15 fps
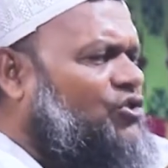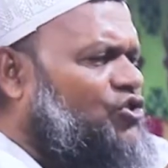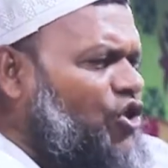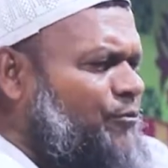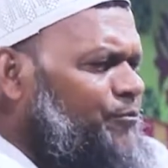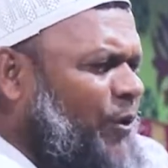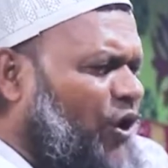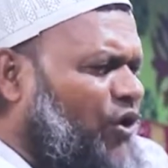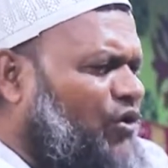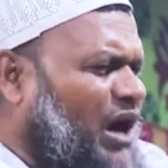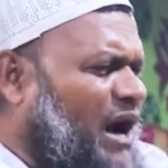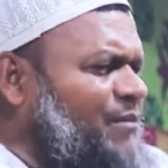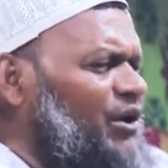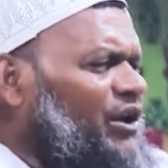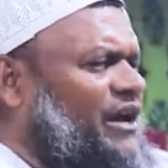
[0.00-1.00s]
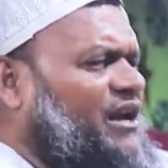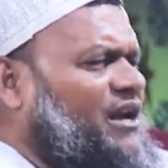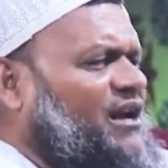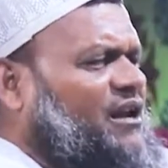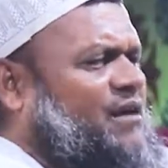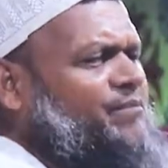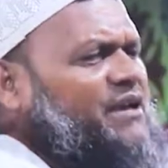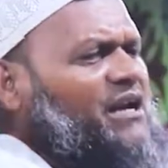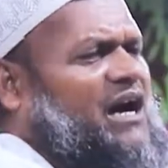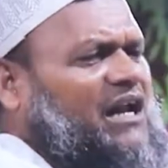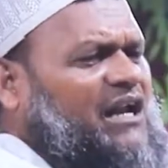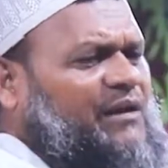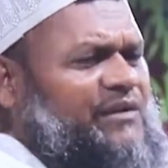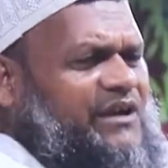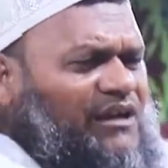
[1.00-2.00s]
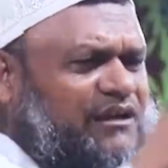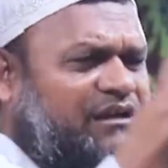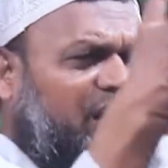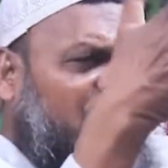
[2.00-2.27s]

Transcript: তুরফল আমার রাব্বিল আলমিন